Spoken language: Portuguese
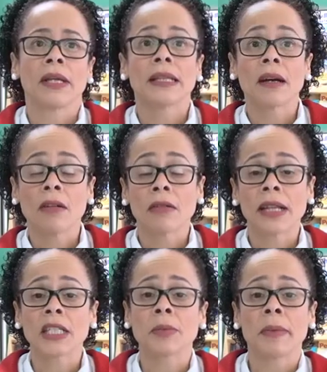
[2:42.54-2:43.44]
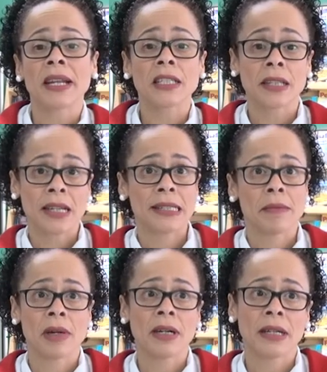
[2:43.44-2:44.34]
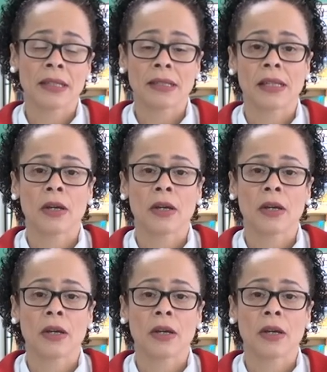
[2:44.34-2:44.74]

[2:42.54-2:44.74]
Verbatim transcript: Então, nas primeiras três semanas,